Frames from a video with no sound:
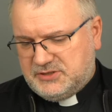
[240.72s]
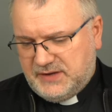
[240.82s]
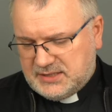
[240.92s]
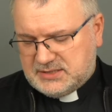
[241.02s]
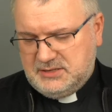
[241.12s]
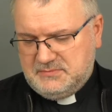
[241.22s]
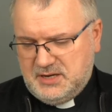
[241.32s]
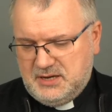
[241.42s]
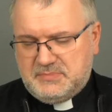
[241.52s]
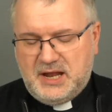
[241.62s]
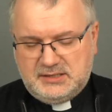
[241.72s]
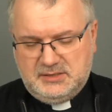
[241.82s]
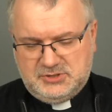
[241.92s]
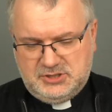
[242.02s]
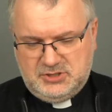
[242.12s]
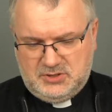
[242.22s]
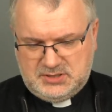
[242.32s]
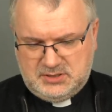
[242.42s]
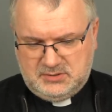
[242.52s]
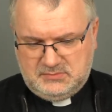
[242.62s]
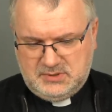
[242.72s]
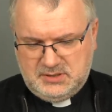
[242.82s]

świeckim bratem czy siostrą.